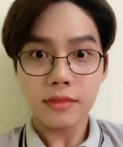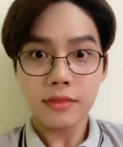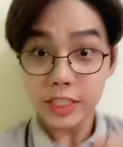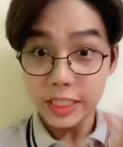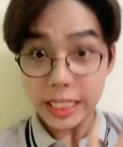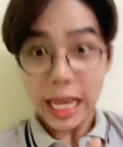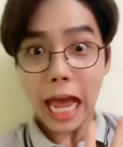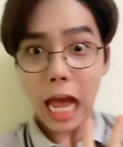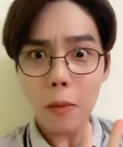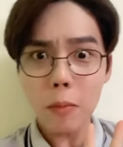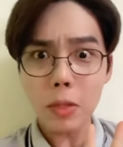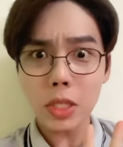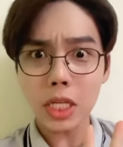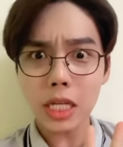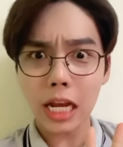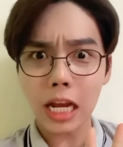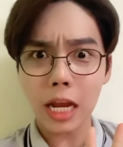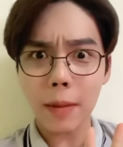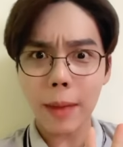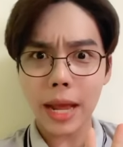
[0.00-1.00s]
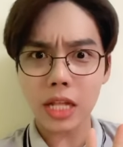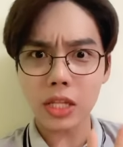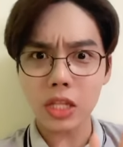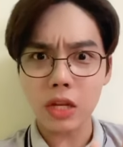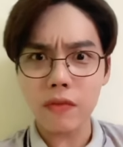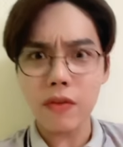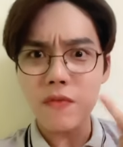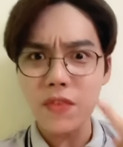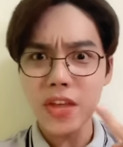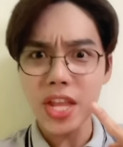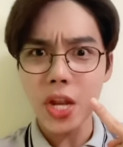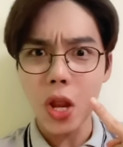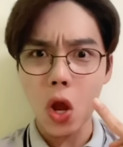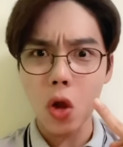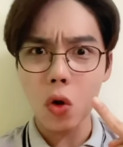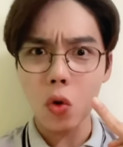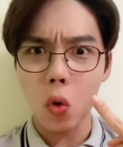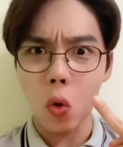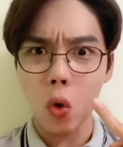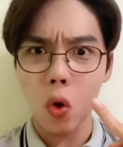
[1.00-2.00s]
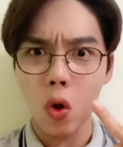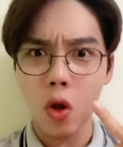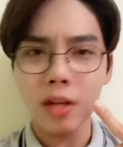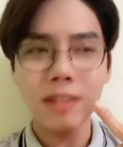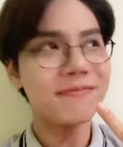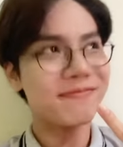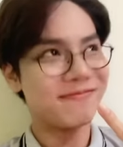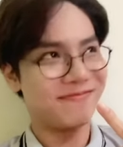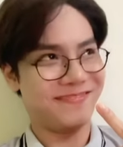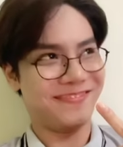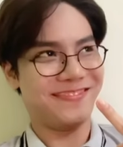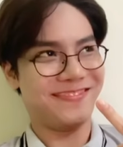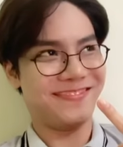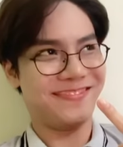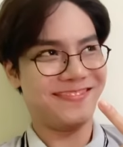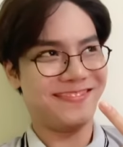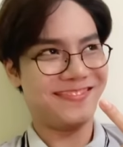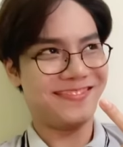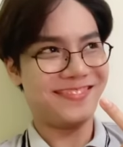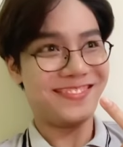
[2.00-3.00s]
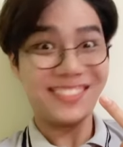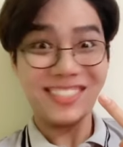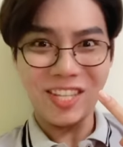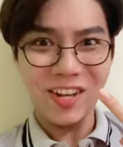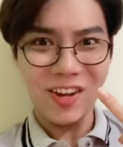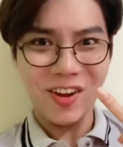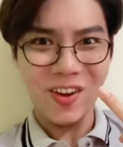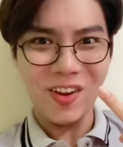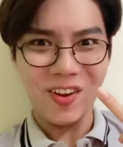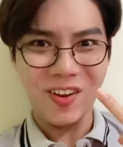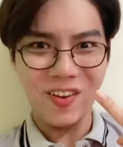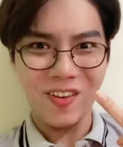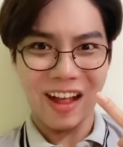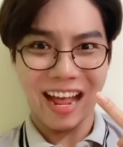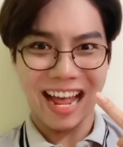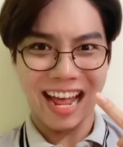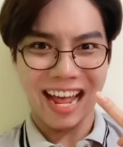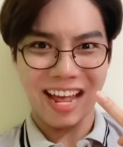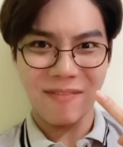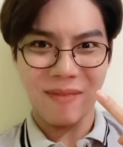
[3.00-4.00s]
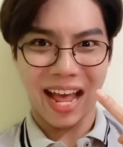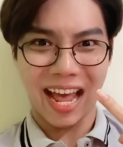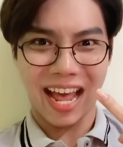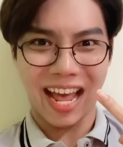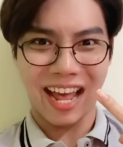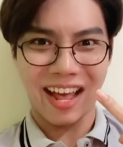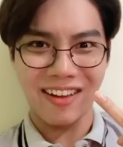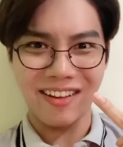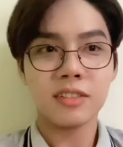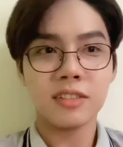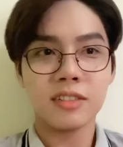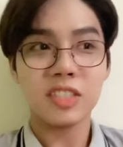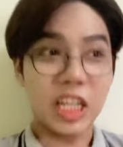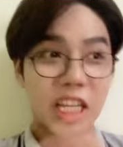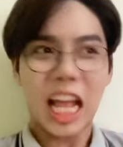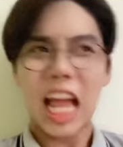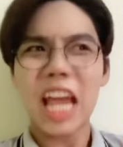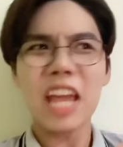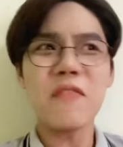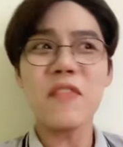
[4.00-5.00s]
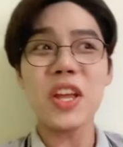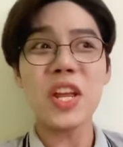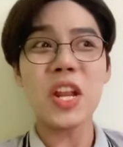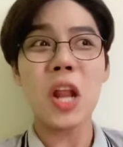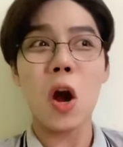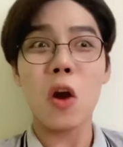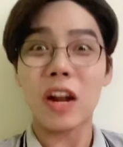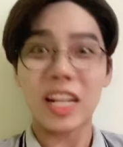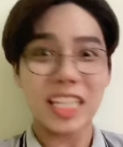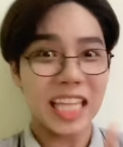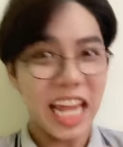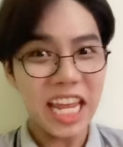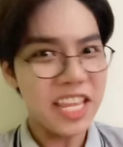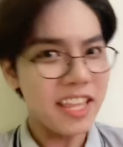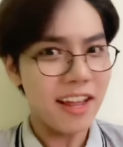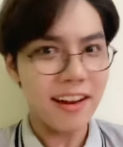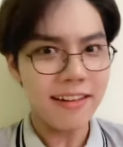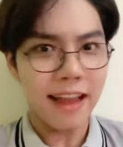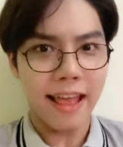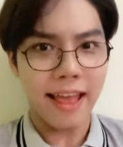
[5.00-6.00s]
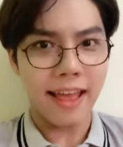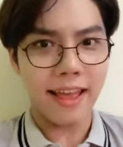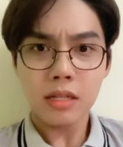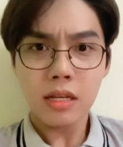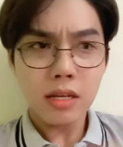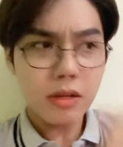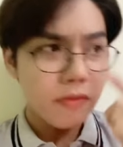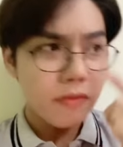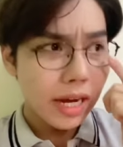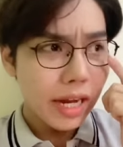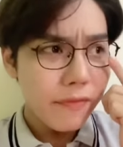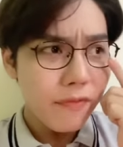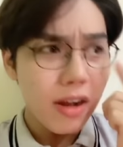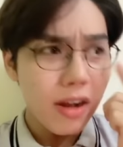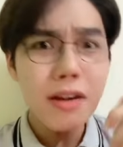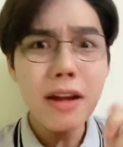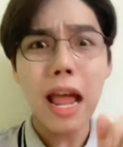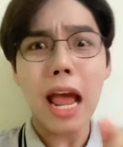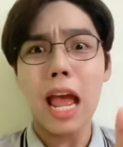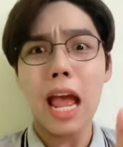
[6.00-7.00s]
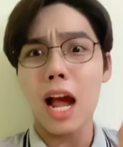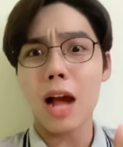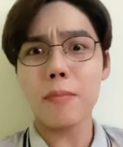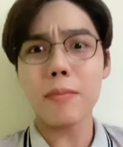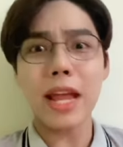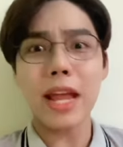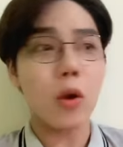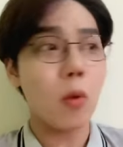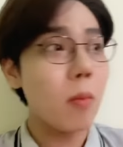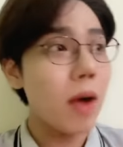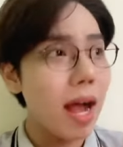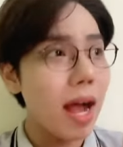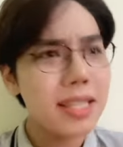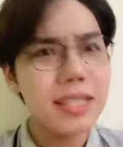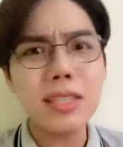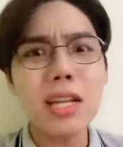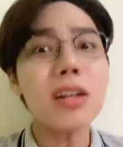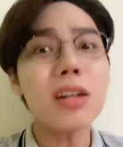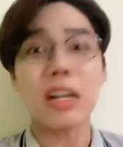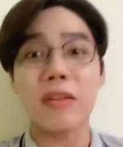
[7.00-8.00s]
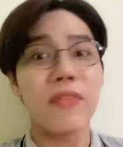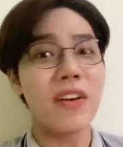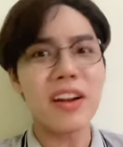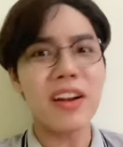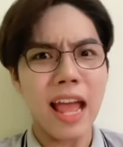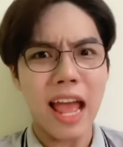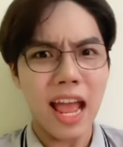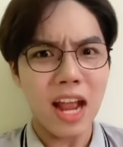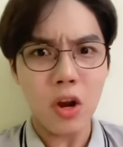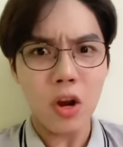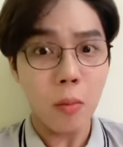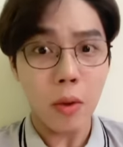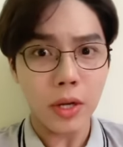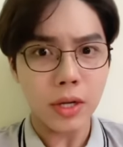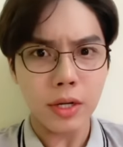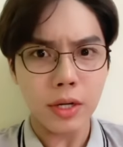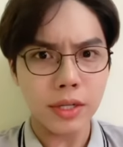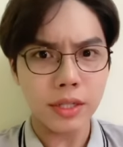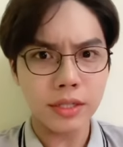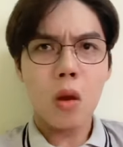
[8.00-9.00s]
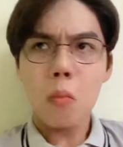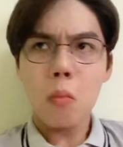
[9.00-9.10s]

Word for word: Chào mừng tất cả các bạn đã tới với video của Chu Hoài Bảo. Thì thấy video là thấy vấn đề. Và cái vấn đề hôm nay cũng hết sức là vấn đề luôn mọi người.